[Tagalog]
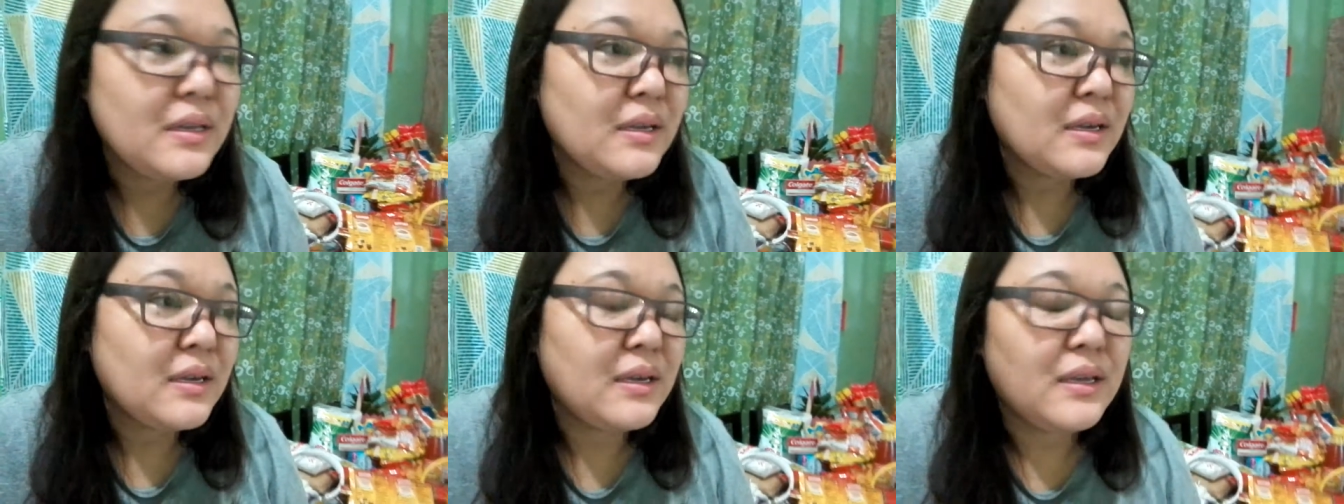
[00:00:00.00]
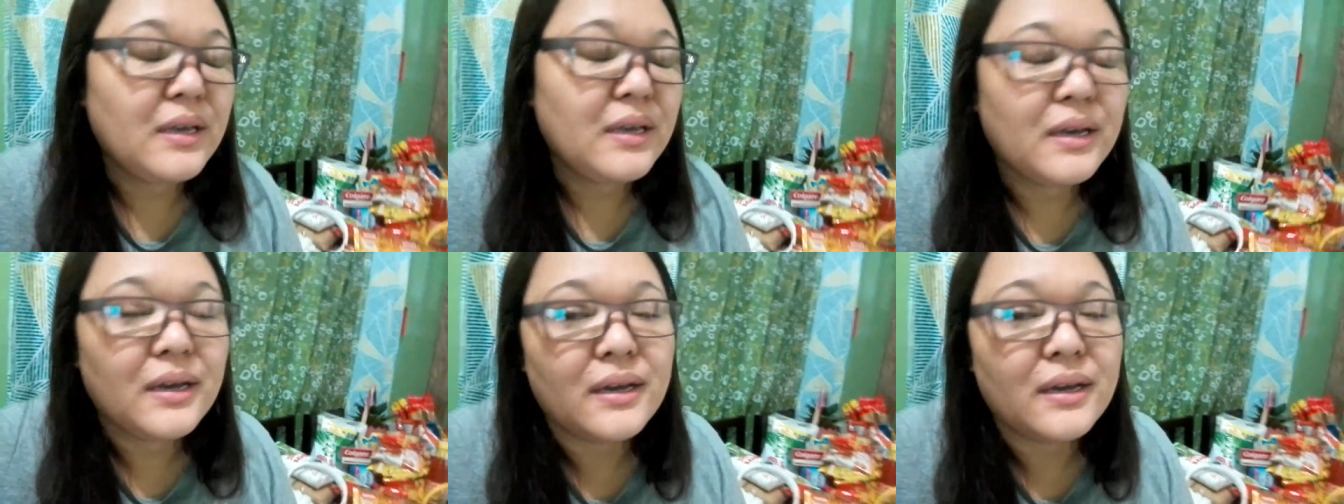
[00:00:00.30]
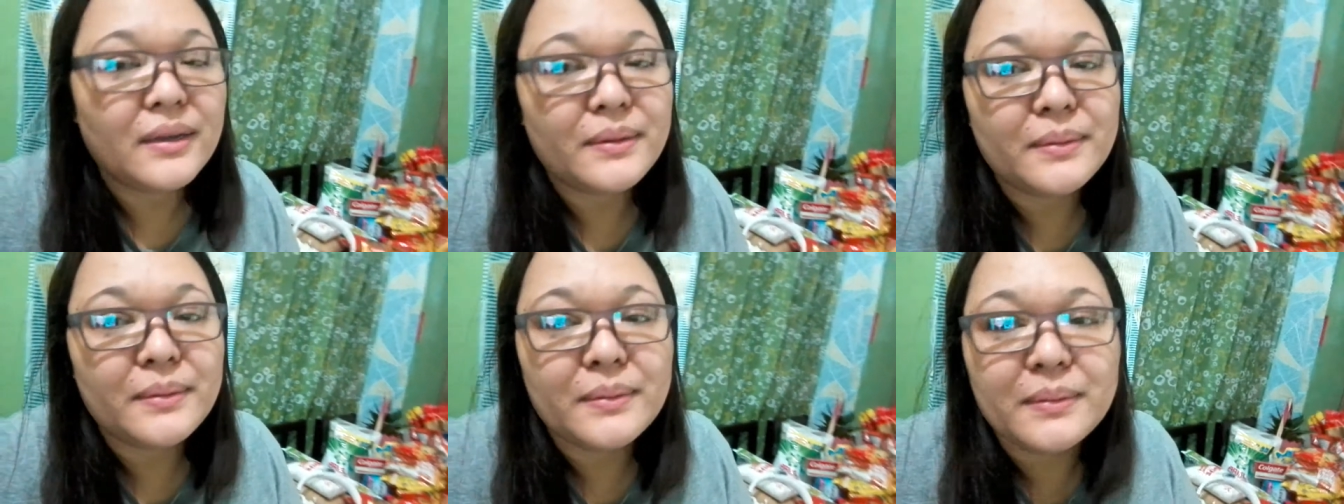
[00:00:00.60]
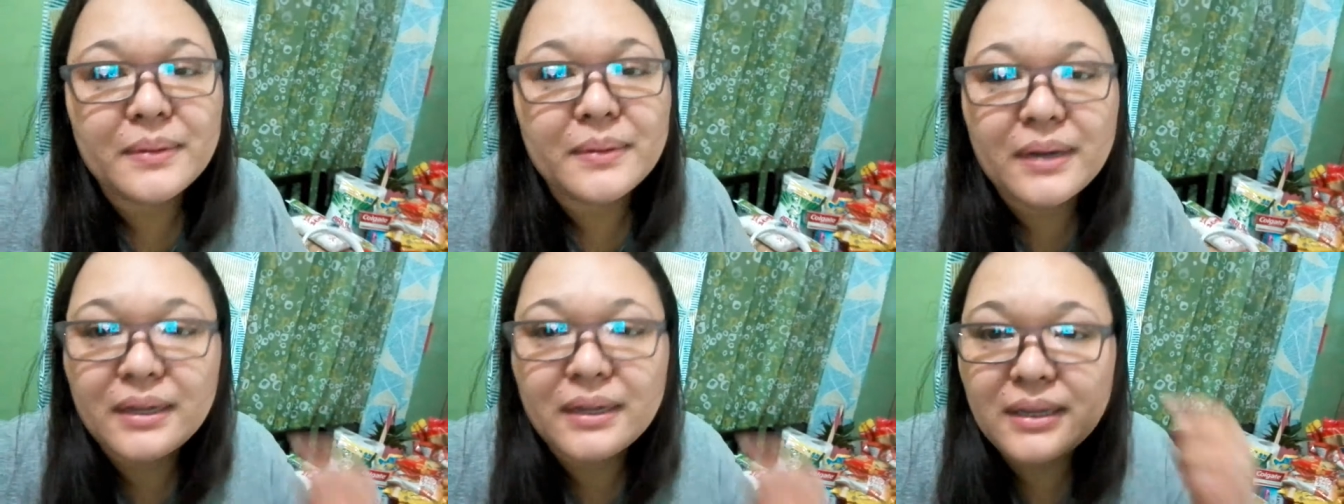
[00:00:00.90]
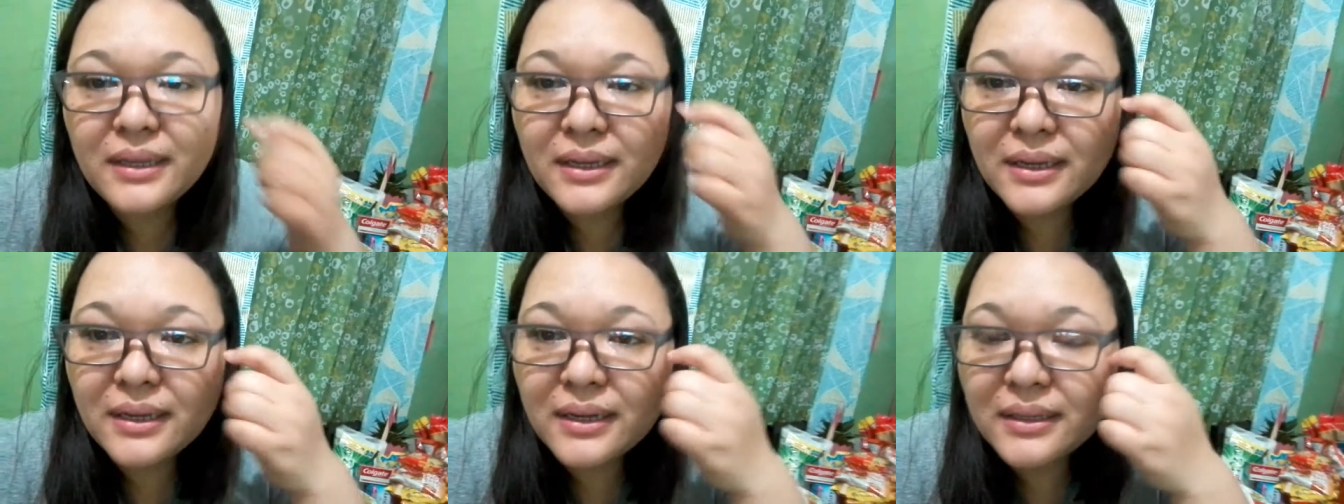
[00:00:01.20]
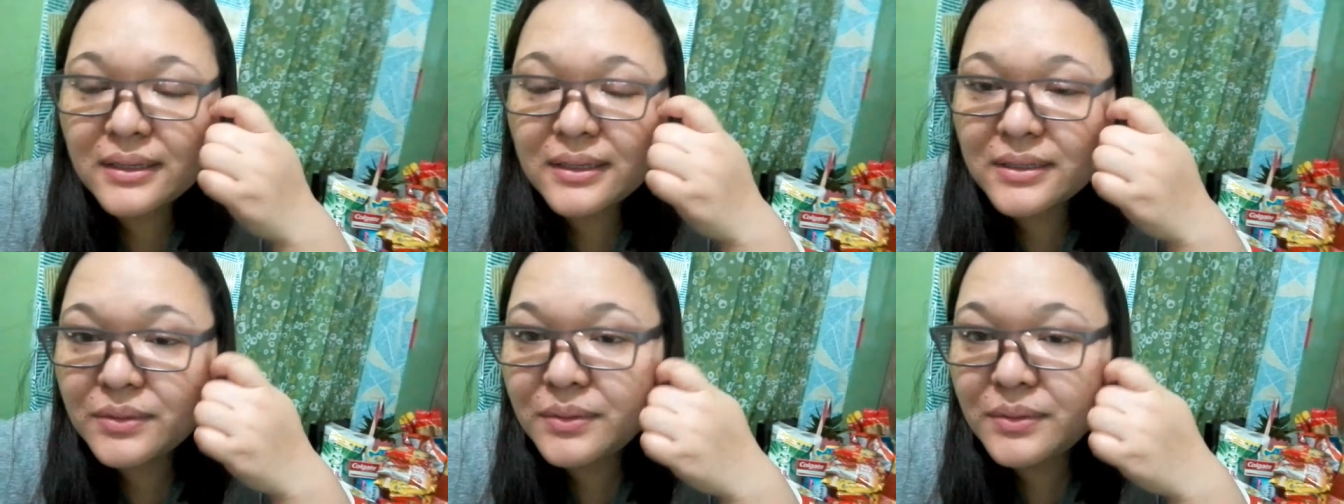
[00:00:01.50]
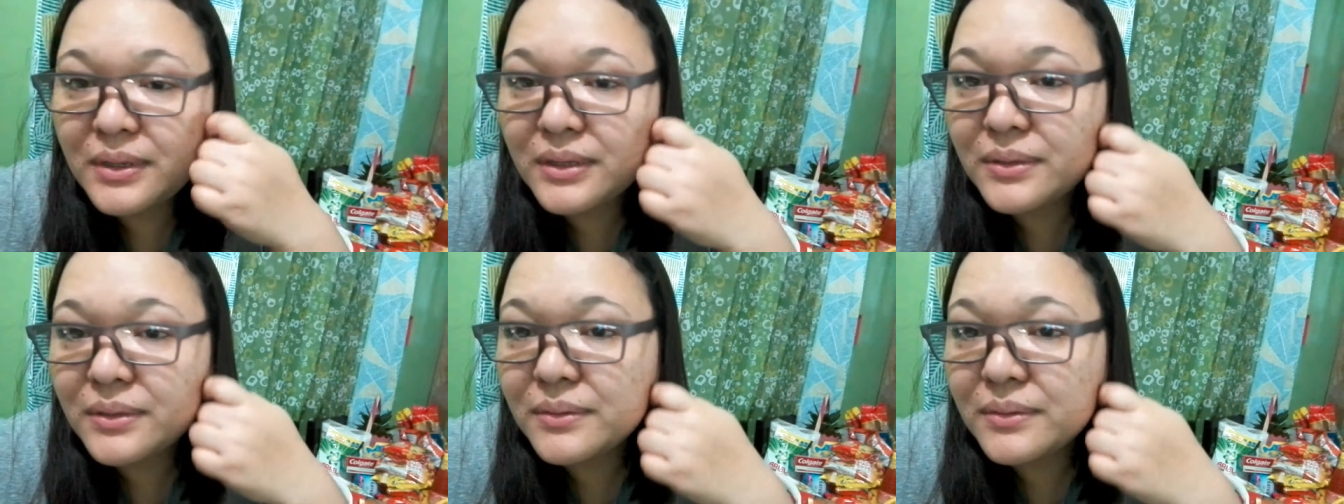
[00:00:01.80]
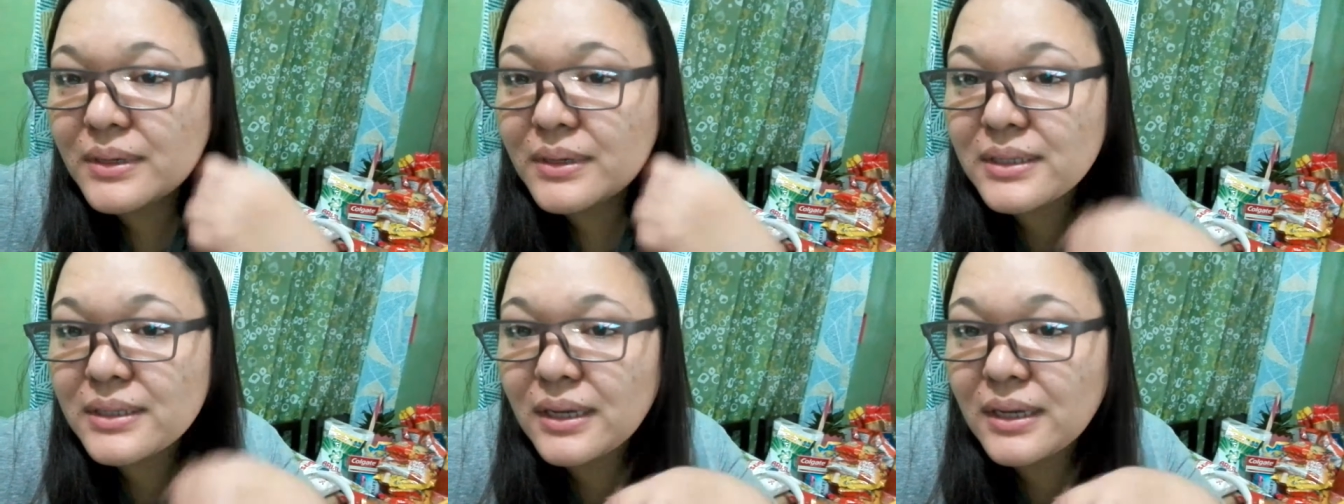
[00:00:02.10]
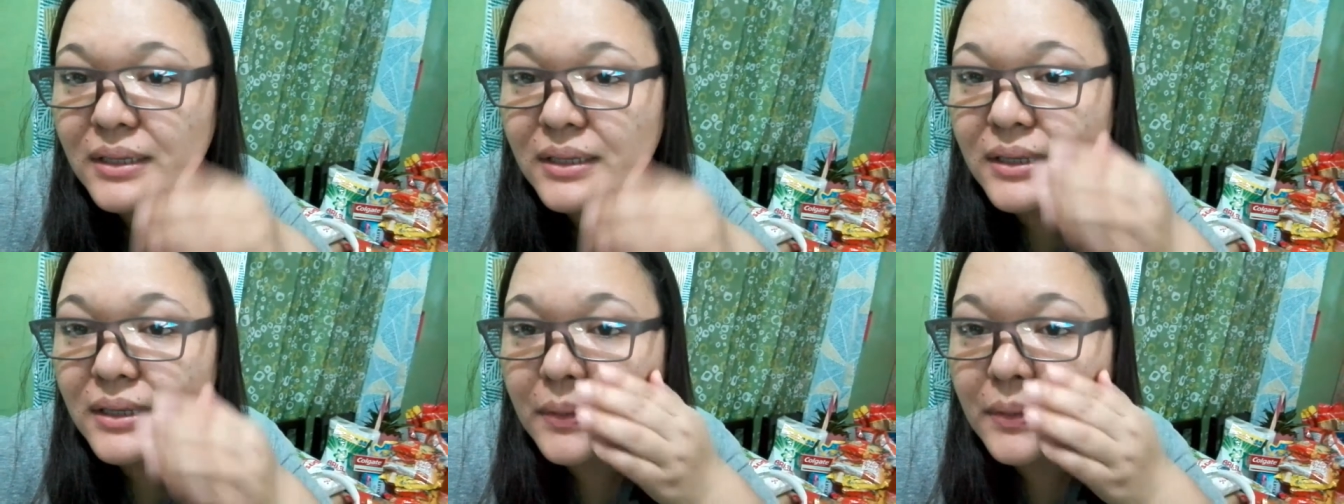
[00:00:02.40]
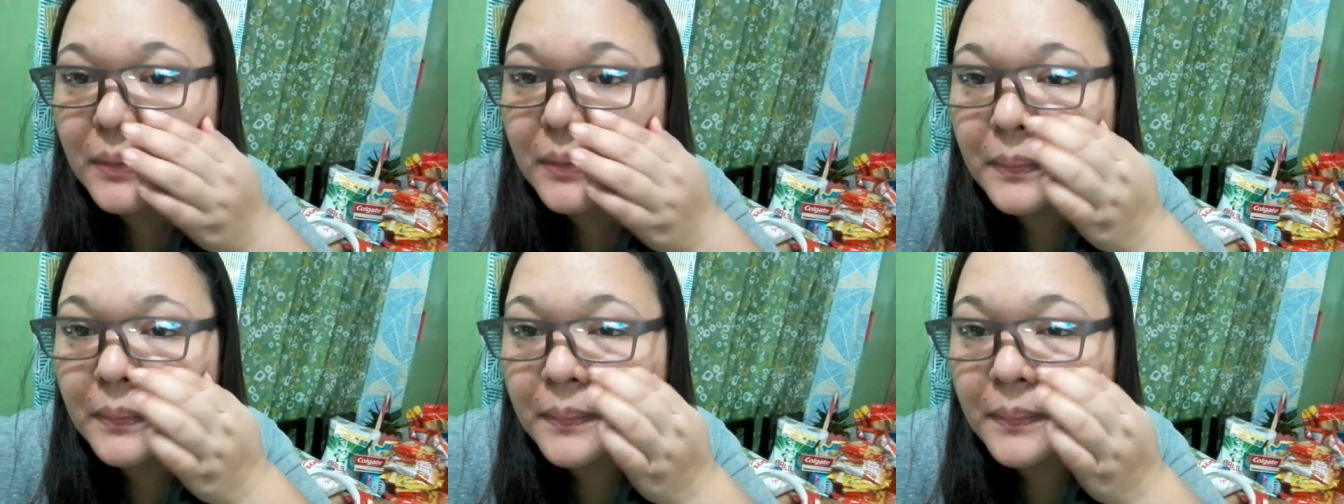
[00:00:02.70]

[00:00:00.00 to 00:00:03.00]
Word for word: Kaya, ano, kanina nga, tapos kuninda ko nga sa kanina